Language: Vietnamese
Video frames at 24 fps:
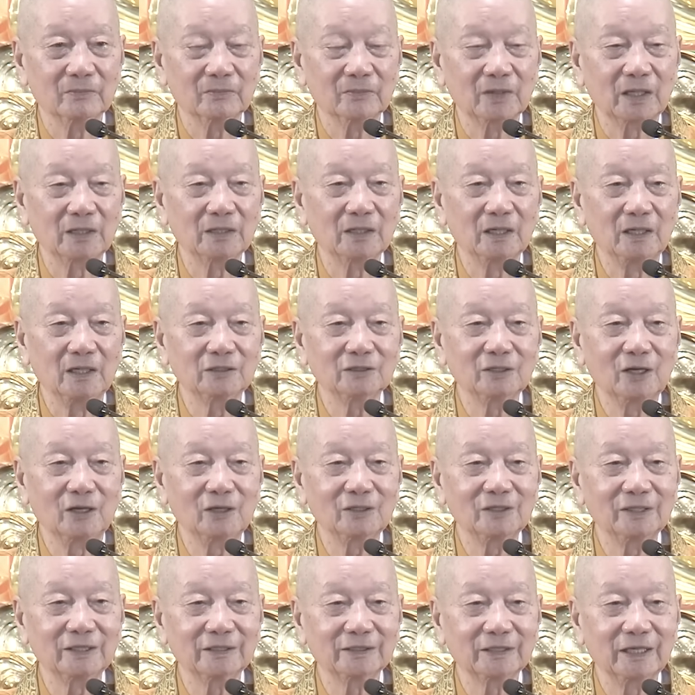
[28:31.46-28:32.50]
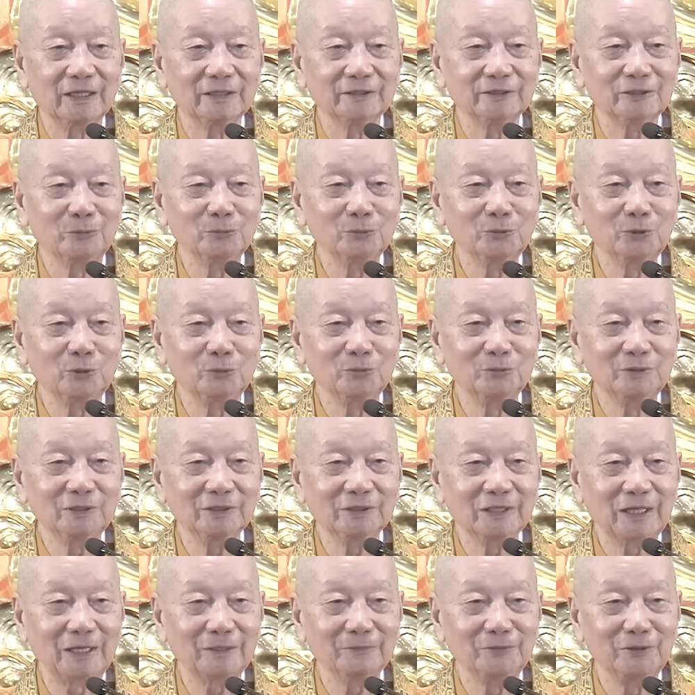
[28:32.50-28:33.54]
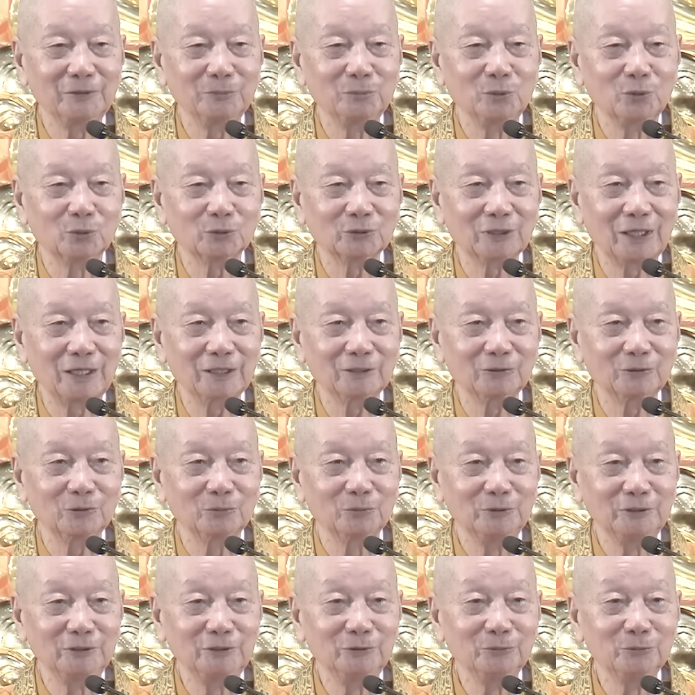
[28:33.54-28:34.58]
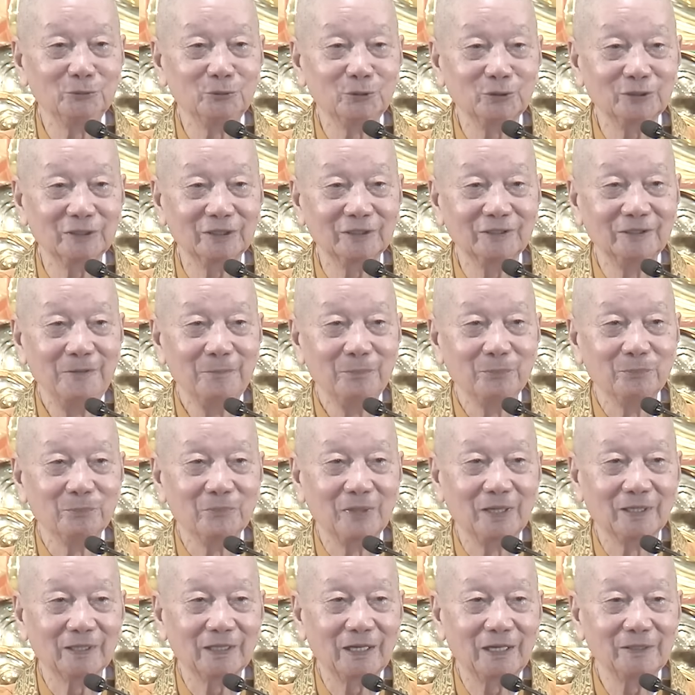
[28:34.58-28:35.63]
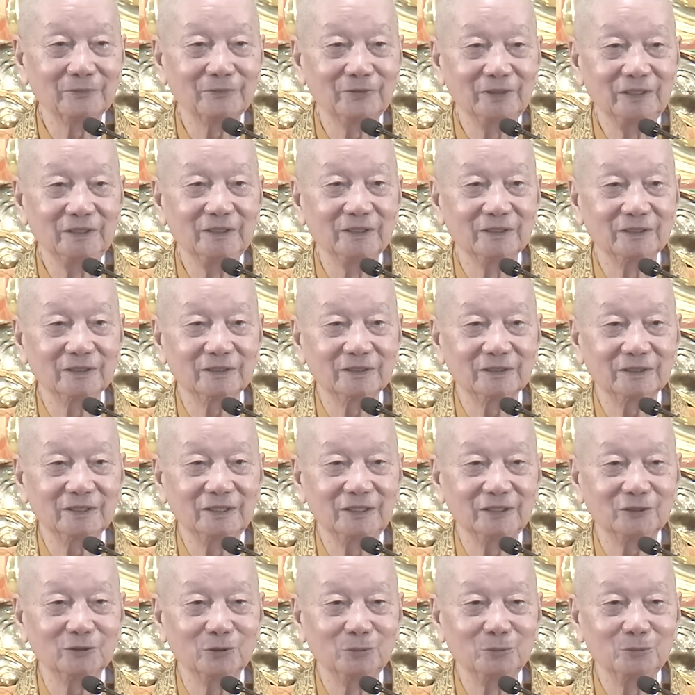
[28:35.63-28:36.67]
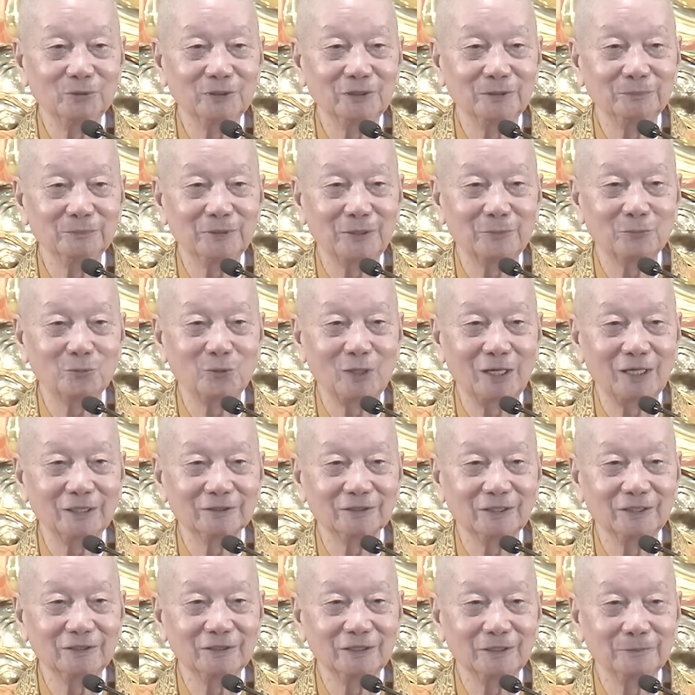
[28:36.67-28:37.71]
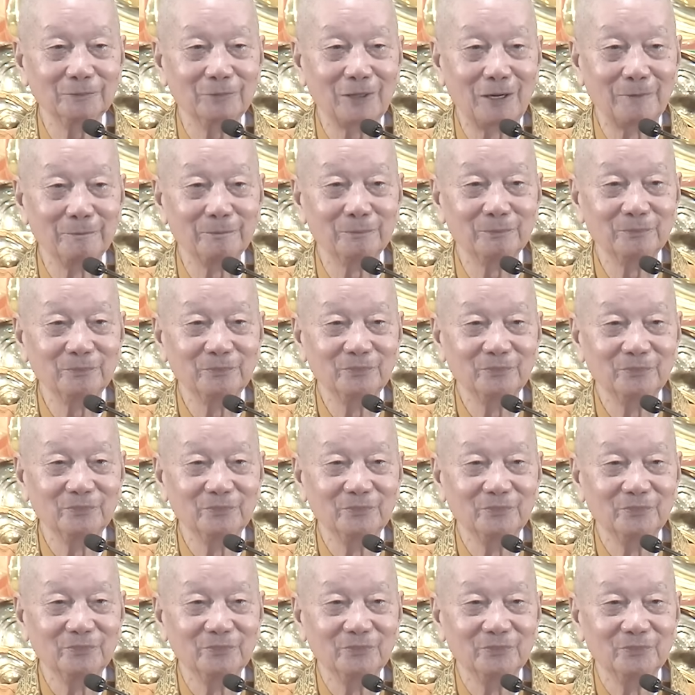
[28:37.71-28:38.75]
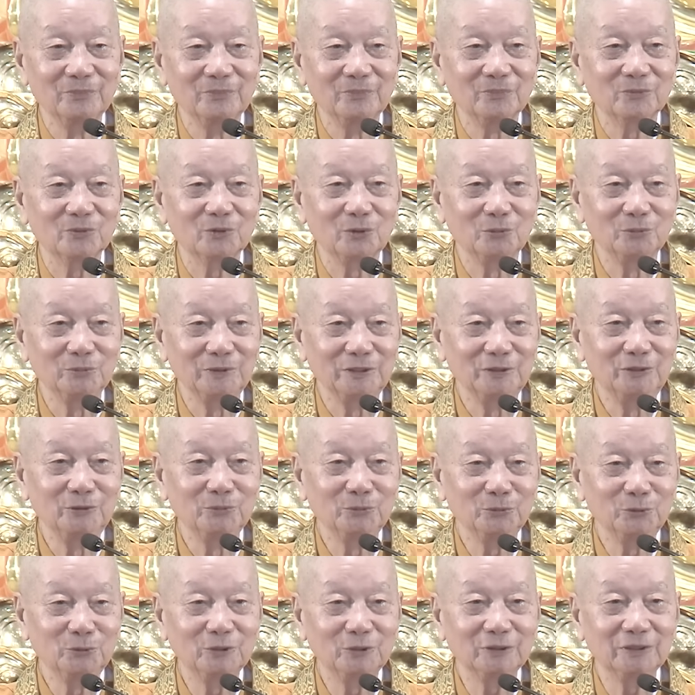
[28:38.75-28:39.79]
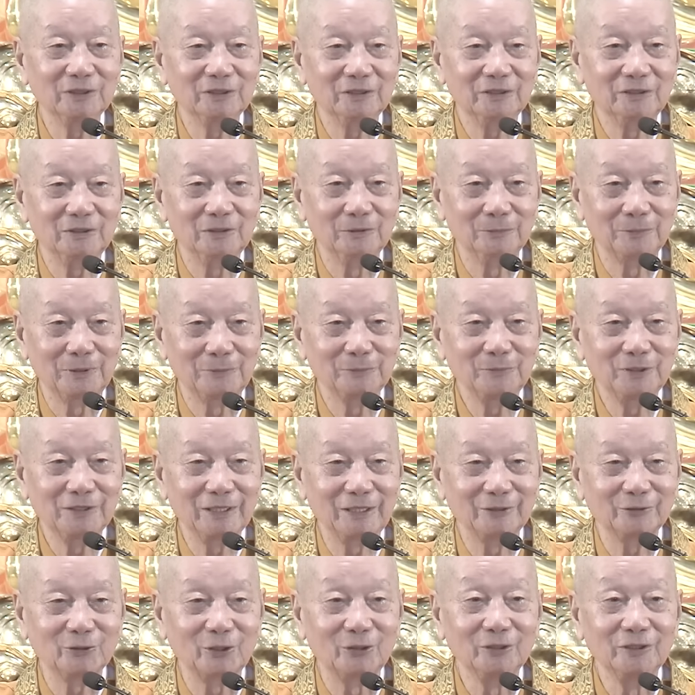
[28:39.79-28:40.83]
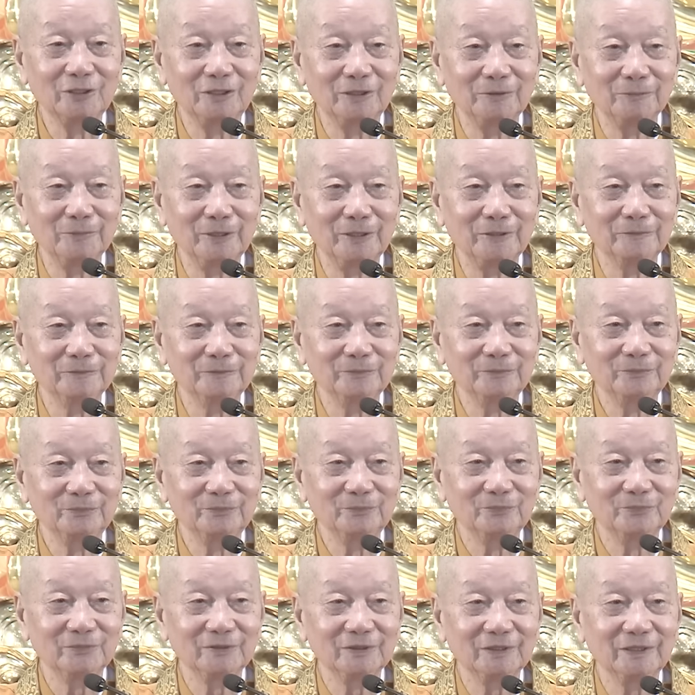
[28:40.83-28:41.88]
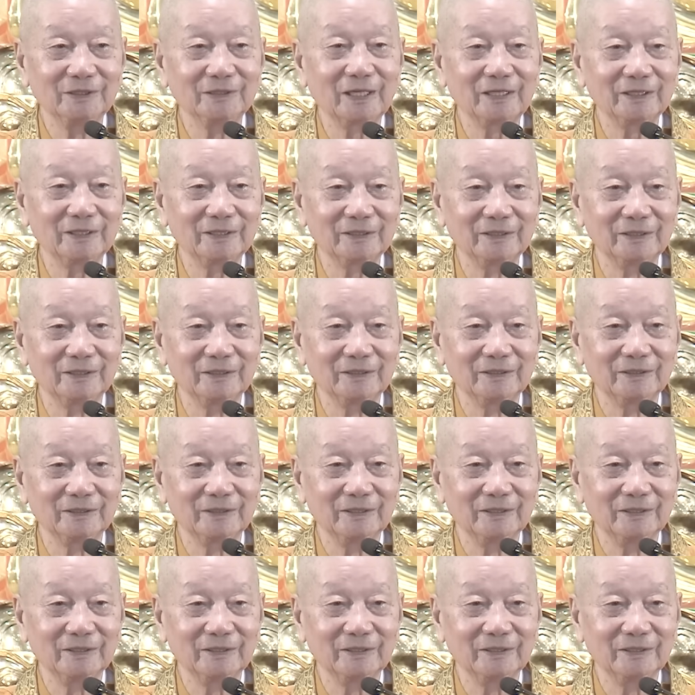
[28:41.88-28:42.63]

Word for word: Thành ở đó là Ngài sống chung với các vị Bồ Tát tùng địa dũng xuất đó. Mà các vị đó, khi tụng Kinh Pháp Hoa tới cái phẩm tùng địa dũng xuất rồi phẩm Như Lai thọ lượng, phải không? Thì thấy cái này.